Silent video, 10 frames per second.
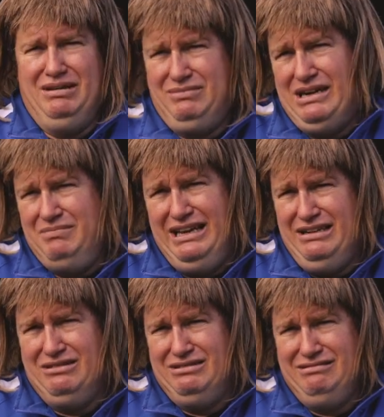beim
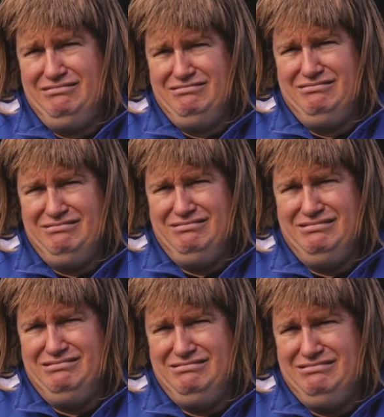Chamäleon,
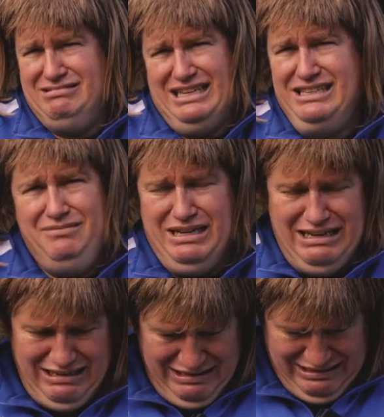da sieht man
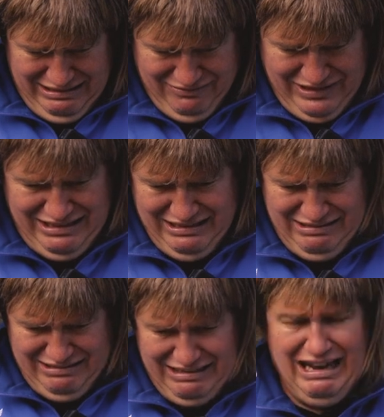ja nicht,
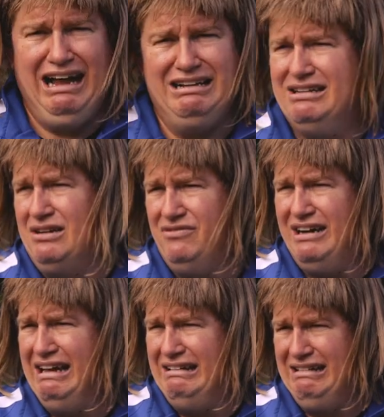welche Karten er auf
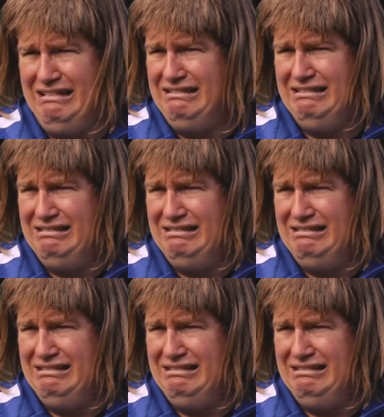der Hand hat.